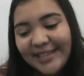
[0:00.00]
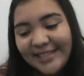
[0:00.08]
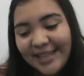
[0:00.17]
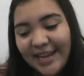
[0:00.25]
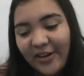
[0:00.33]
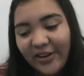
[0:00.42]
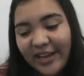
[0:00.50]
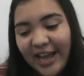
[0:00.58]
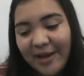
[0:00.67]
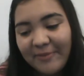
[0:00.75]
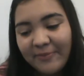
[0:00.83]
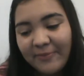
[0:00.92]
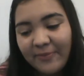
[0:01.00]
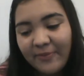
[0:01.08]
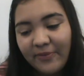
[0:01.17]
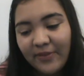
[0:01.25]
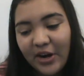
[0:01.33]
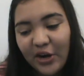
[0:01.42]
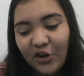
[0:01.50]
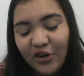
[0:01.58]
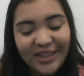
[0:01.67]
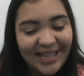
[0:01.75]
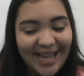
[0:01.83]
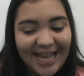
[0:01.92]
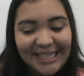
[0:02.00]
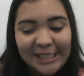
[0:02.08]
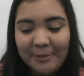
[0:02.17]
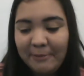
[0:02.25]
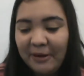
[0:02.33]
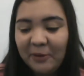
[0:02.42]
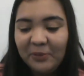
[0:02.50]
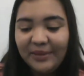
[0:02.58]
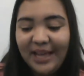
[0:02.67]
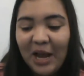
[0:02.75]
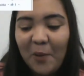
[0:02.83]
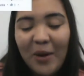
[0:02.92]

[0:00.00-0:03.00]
Esther Kampfner Díaz me pregunta